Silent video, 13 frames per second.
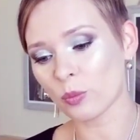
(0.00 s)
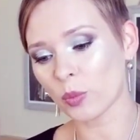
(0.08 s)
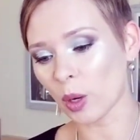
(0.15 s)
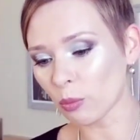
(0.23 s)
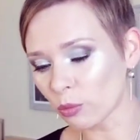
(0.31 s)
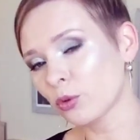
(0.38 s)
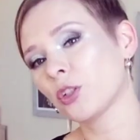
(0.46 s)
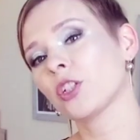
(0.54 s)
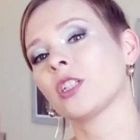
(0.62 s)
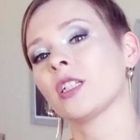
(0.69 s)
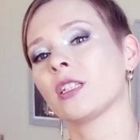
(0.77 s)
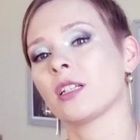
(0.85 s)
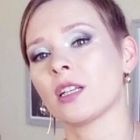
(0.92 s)

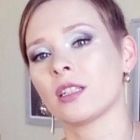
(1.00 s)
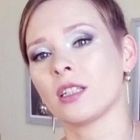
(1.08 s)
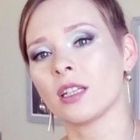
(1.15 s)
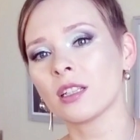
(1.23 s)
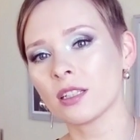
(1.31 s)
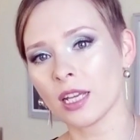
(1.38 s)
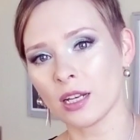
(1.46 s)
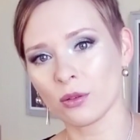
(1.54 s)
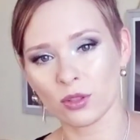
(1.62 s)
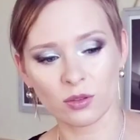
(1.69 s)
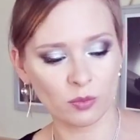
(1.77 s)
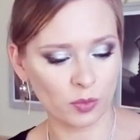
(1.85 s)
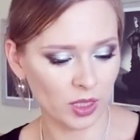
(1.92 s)
промучилась где-то неделю,
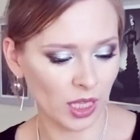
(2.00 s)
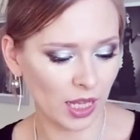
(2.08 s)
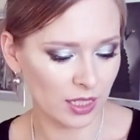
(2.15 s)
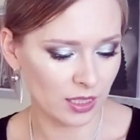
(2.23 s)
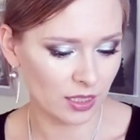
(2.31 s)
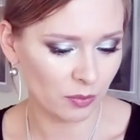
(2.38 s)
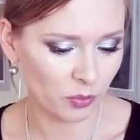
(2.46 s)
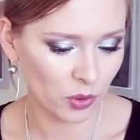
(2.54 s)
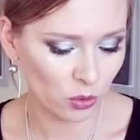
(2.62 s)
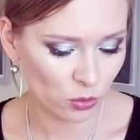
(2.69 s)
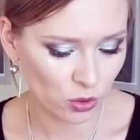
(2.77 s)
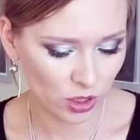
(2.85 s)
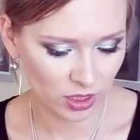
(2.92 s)
пытаясь
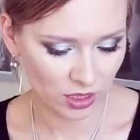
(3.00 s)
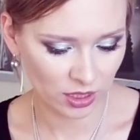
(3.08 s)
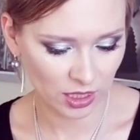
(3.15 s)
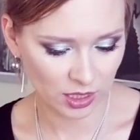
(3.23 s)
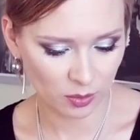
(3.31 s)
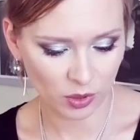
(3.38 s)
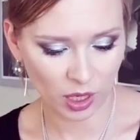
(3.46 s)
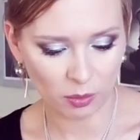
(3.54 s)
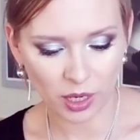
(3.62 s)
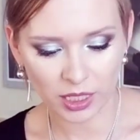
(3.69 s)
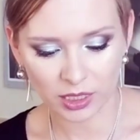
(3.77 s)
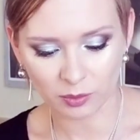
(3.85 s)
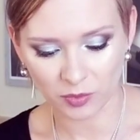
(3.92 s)
подружиться с этим
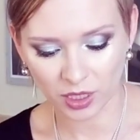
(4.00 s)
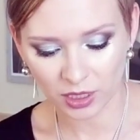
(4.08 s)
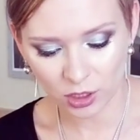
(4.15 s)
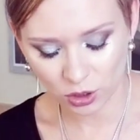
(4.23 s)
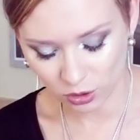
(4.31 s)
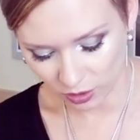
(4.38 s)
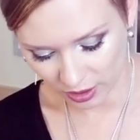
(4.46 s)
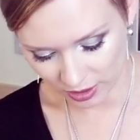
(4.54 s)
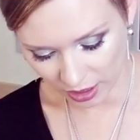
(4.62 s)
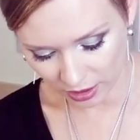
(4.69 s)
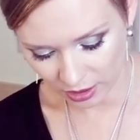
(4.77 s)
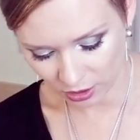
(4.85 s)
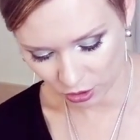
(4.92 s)
ароматом, мне начало
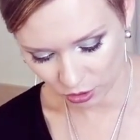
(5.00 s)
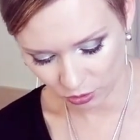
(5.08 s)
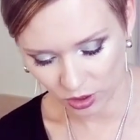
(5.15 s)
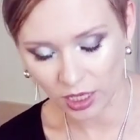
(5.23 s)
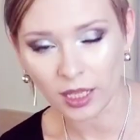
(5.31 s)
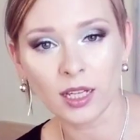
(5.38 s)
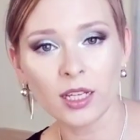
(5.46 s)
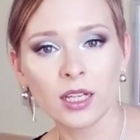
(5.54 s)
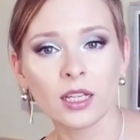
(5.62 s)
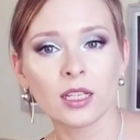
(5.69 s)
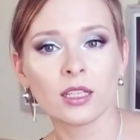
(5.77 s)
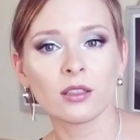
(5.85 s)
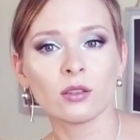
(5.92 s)
казаться, что я
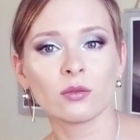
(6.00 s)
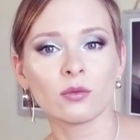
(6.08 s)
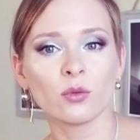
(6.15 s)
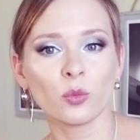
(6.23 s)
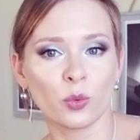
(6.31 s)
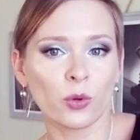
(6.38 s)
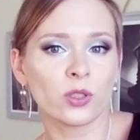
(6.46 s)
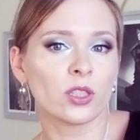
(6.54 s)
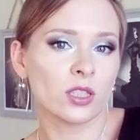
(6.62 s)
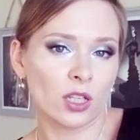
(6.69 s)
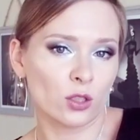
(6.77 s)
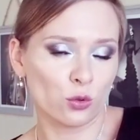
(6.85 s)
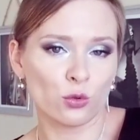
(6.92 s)
ну просто
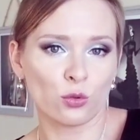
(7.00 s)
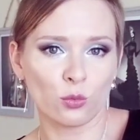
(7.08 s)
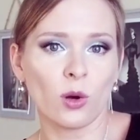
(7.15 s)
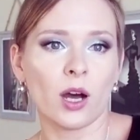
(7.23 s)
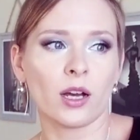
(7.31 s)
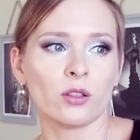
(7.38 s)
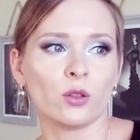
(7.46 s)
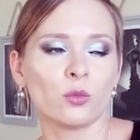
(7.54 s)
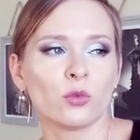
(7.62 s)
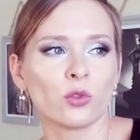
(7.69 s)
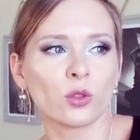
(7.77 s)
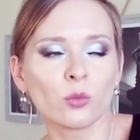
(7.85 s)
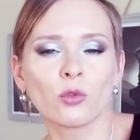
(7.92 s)
схожу с ума.
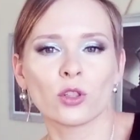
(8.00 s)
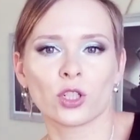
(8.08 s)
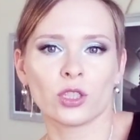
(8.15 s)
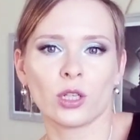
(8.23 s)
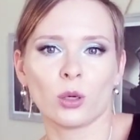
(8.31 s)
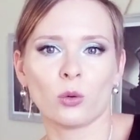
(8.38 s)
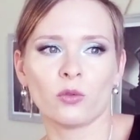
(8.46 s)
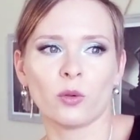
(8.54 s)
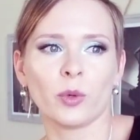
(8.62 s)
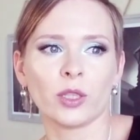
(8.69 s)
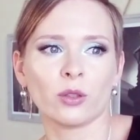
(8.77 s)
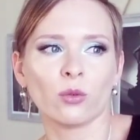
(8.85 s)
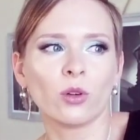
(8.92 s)
Думаю, ну не может такого
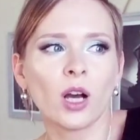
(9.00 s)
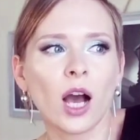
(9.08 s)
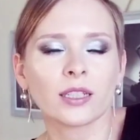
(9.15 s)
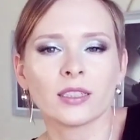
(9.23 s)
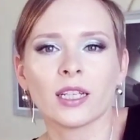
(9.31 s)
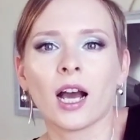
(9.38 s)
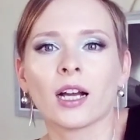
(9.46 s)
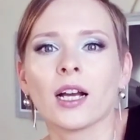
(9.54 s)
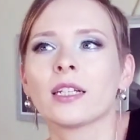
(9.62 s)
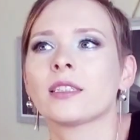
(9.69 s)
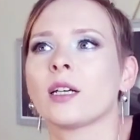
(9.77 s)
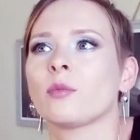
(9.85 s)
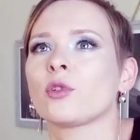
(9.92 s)
быть. Ну как так?
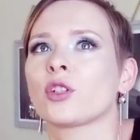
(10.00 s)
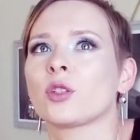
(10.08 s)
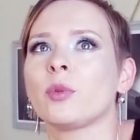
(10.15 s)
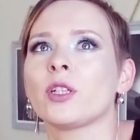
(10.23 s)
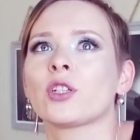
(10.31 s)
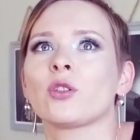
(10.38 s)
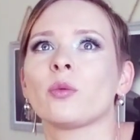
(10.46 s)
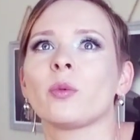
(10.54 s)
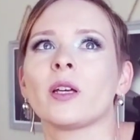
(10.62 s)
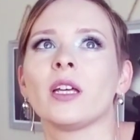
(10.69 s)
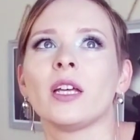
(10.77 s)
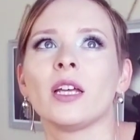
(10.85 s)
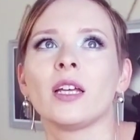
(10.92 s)
Как так может быть, чтобы